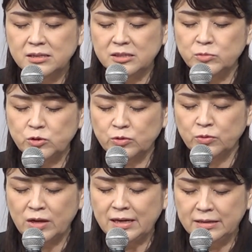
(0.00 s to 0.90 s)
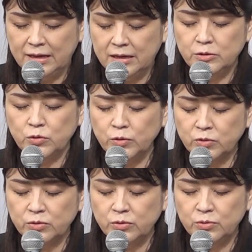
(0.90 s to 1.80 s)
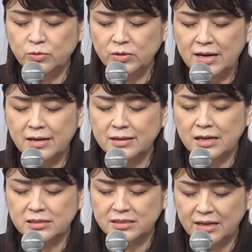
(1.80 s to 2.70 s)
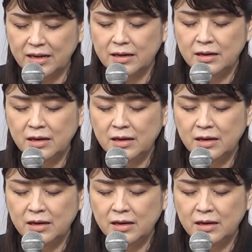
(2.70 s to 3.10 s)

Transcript: 事務所の中で良いというふうに判断して